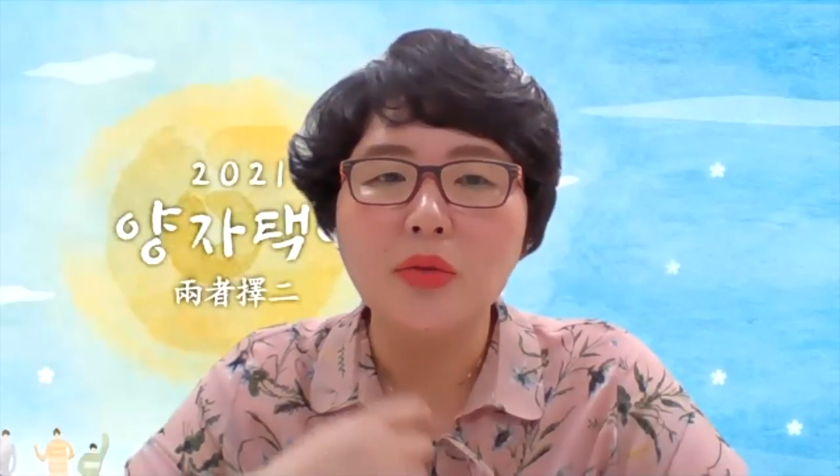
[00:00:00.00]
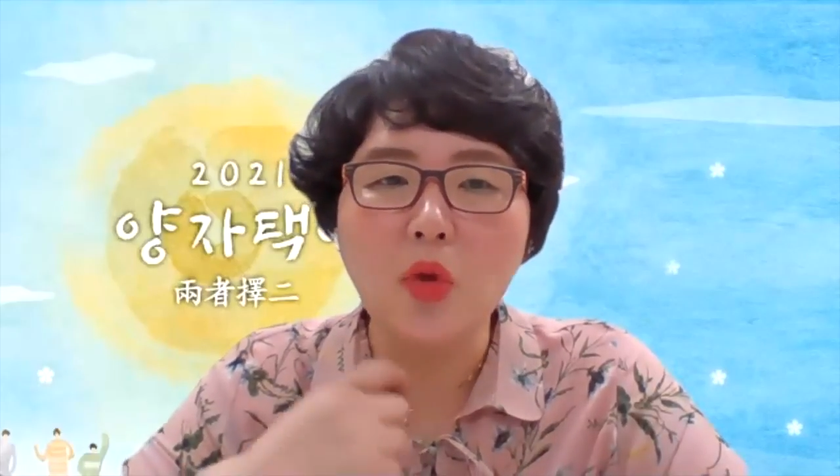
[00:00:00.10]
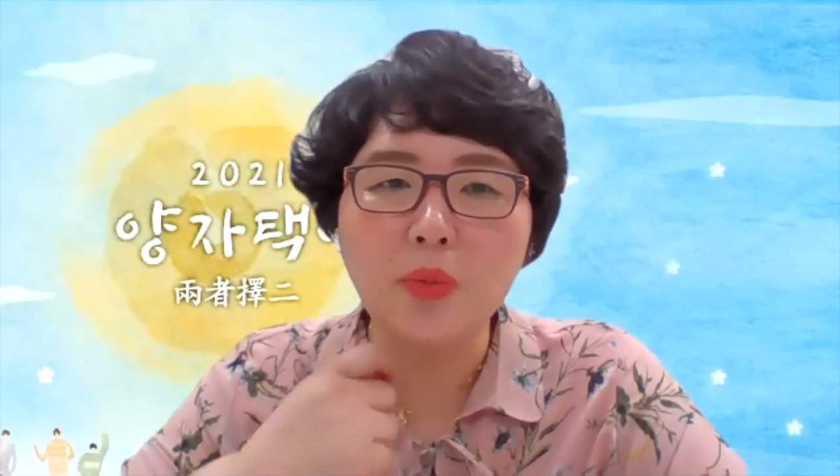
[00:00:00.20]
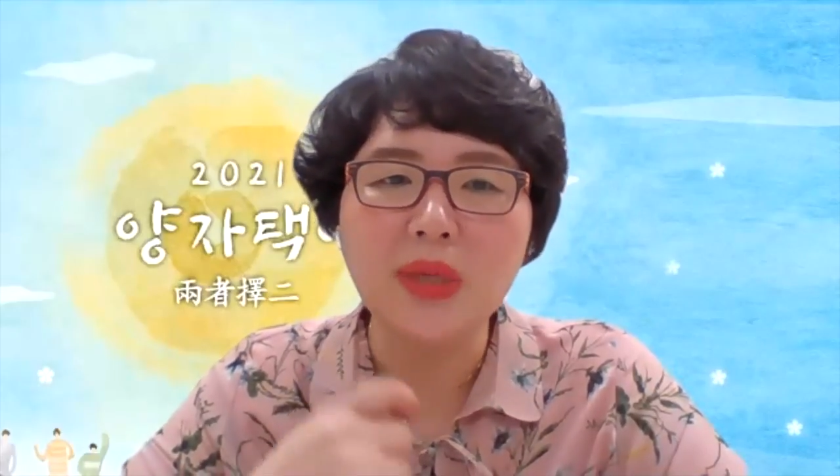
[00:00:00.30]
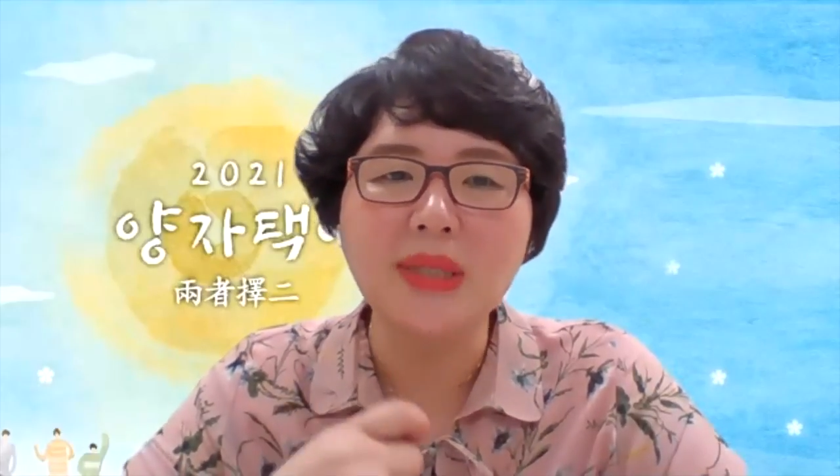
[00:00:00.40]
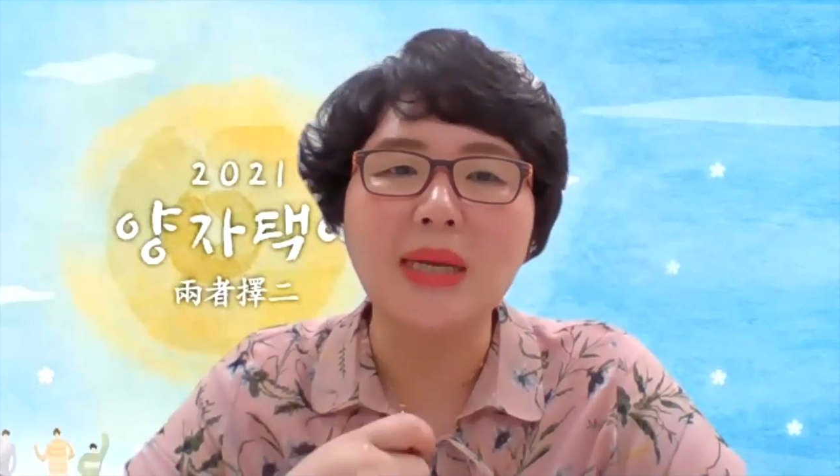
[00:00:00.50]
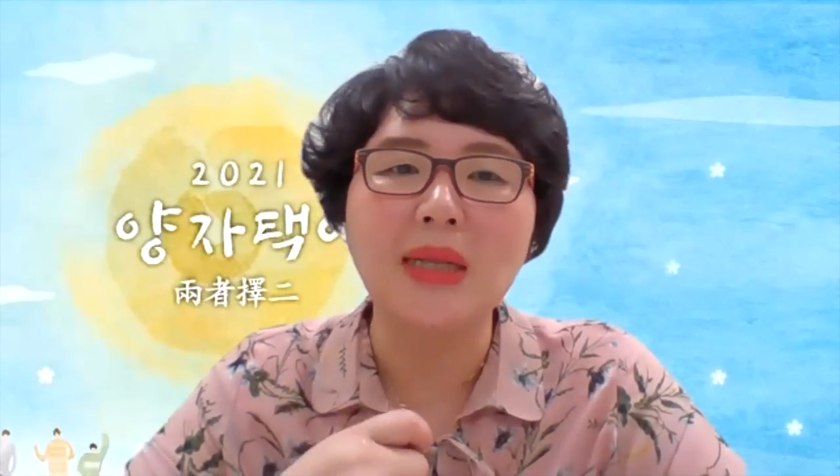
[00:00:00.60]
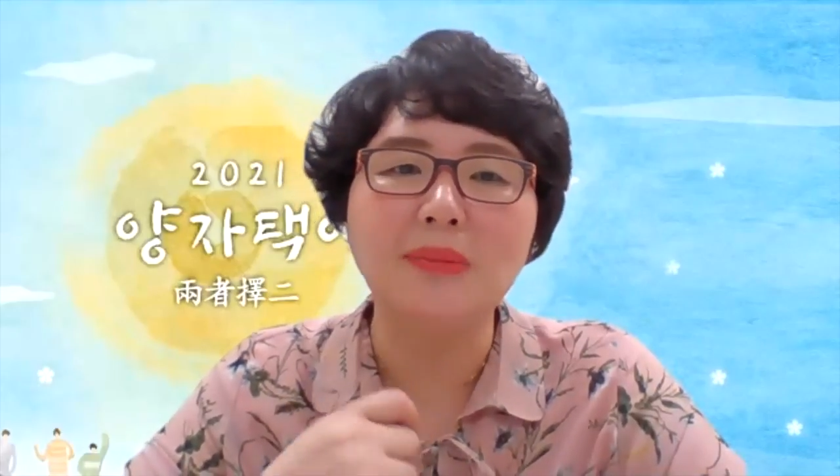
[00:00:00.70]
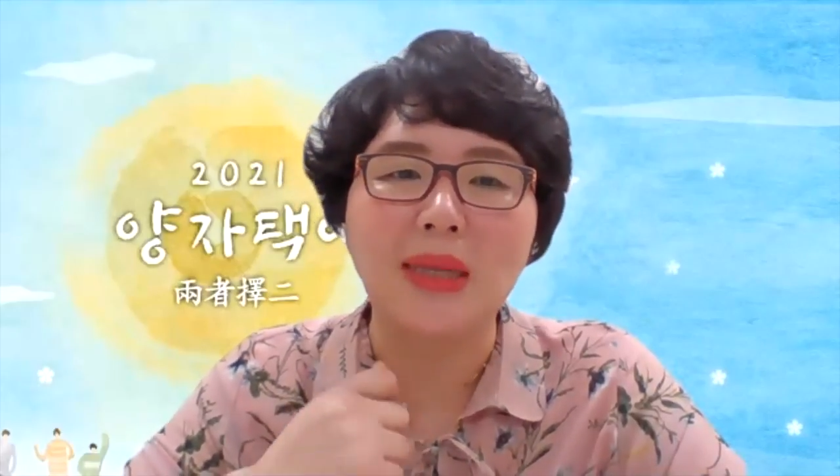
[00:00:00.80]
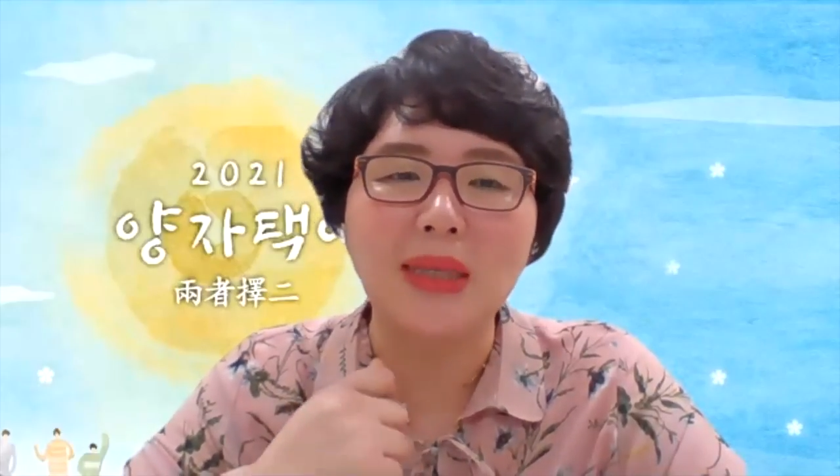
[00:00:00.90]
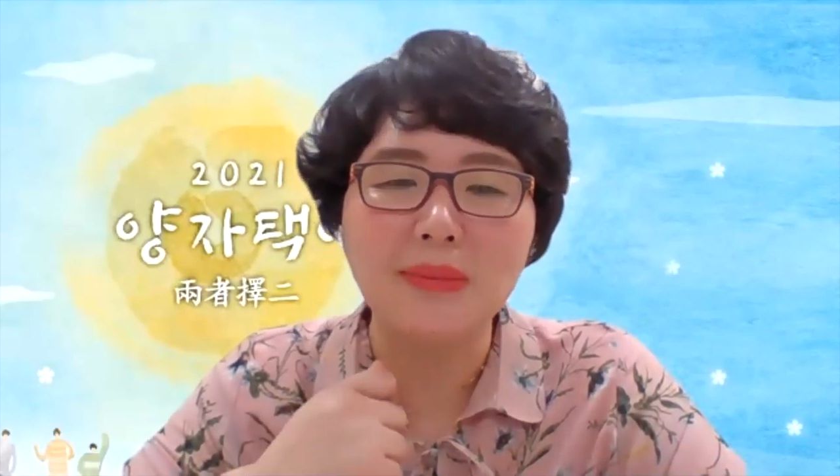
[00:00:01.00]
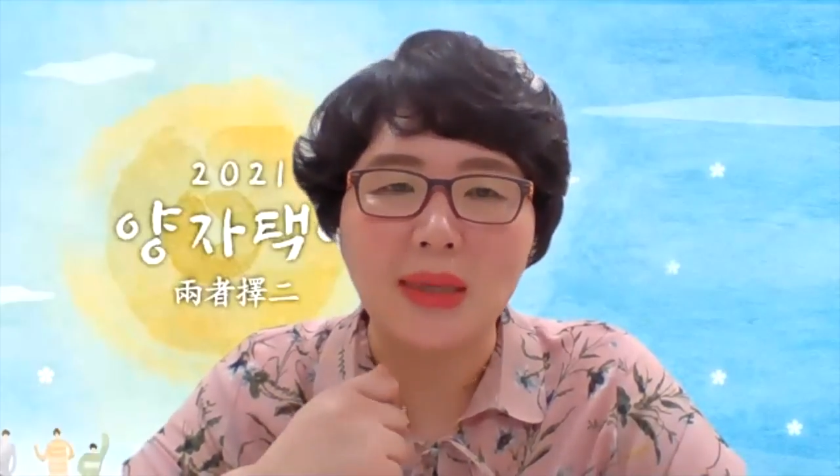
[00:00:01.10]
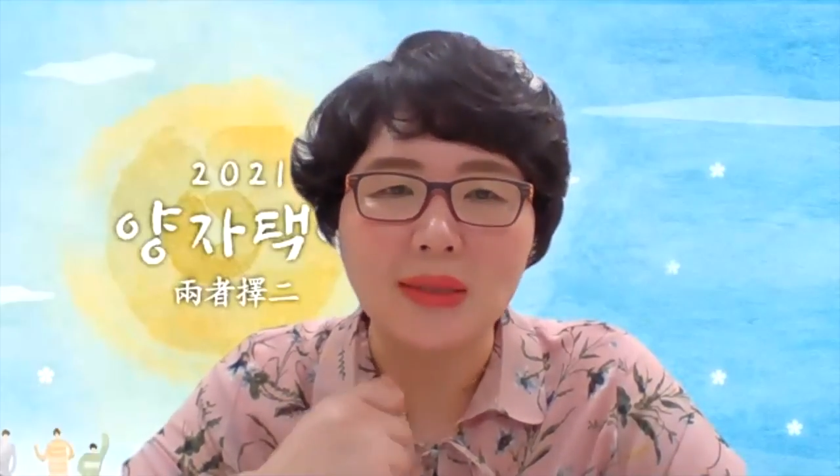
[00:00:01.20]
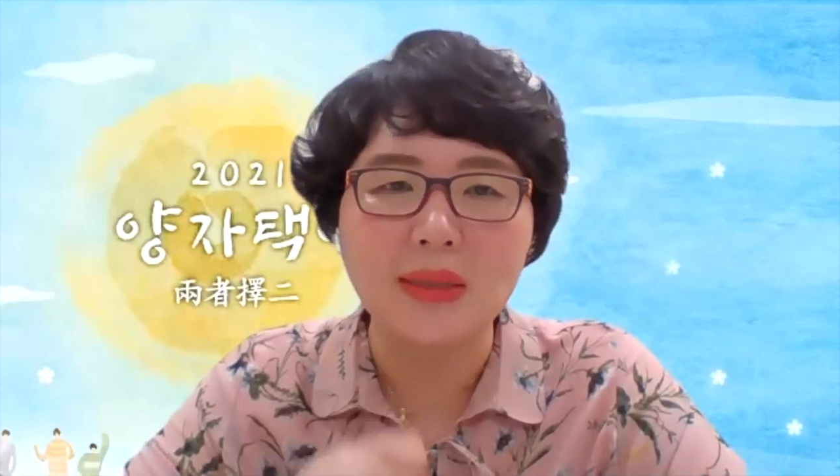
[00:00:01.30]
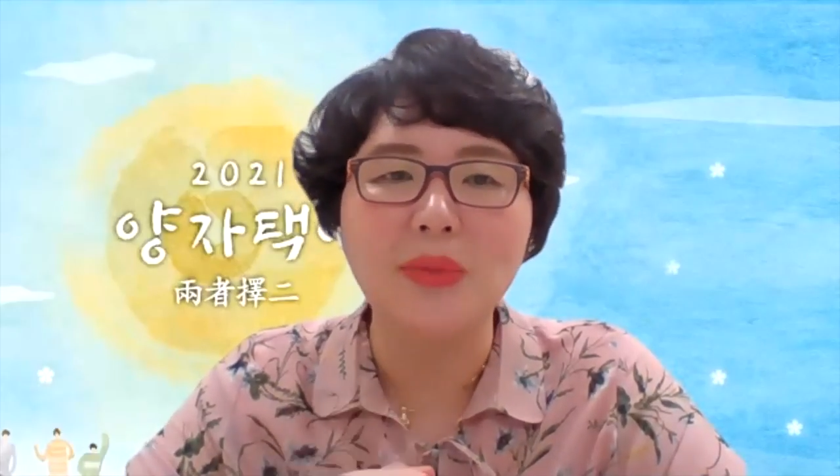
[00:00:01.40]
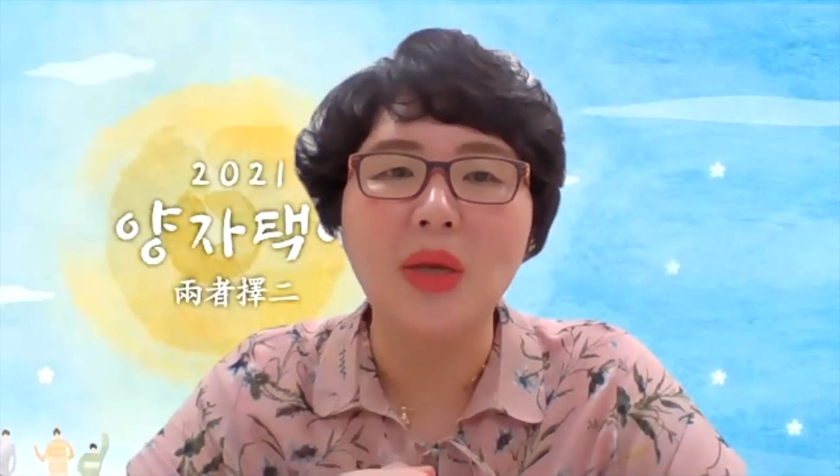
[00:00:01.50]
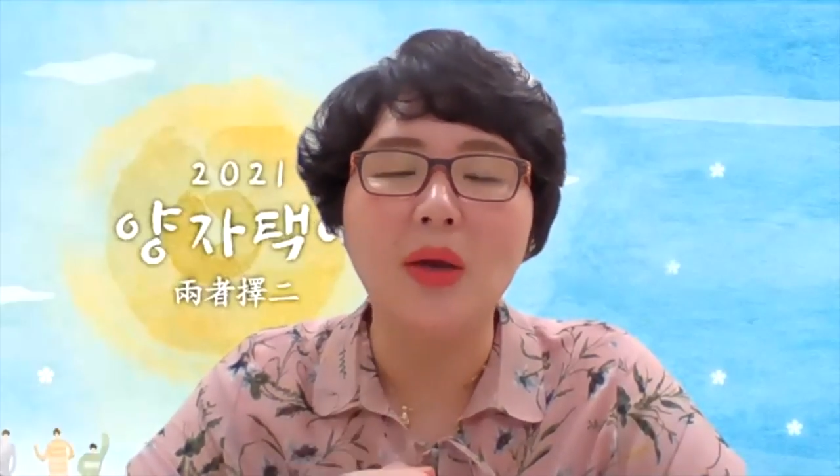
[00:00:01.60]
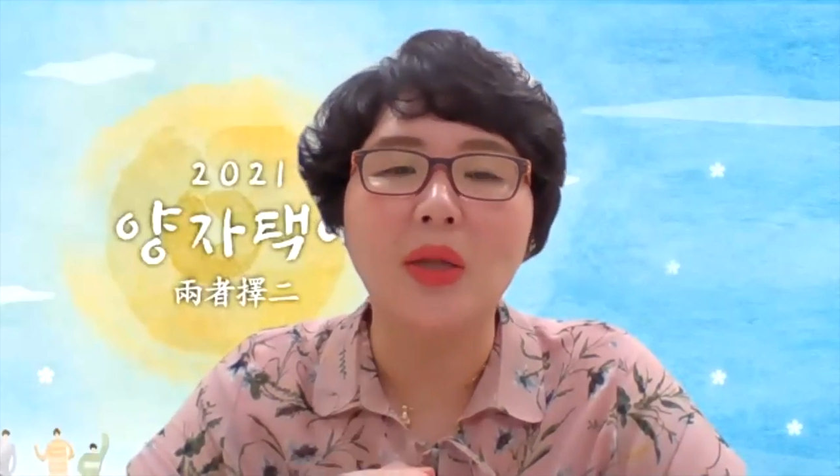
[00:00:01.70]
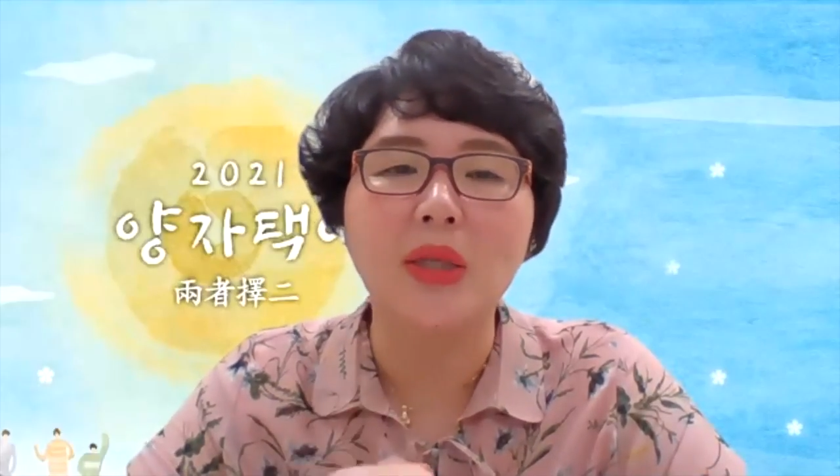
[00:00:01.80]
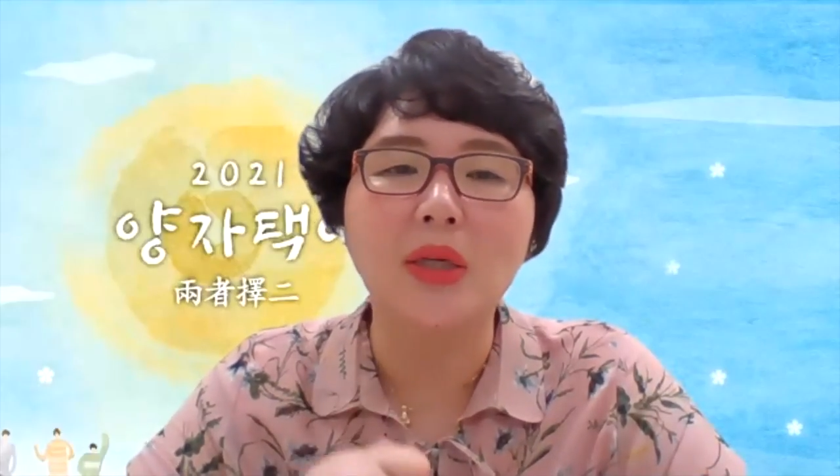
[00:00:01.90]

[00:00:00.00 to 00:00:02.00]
소비자를 많이 만들면